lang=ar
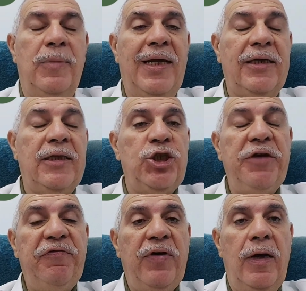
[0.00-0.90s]

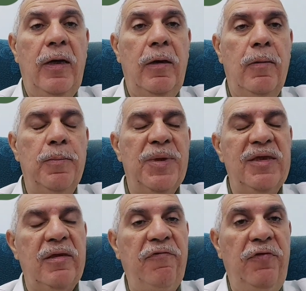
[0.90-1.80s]
بنكتشفها
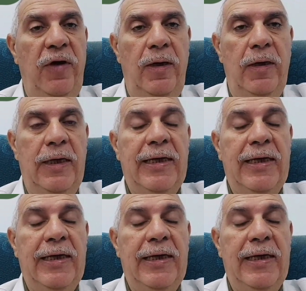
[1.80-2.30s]
بالطفح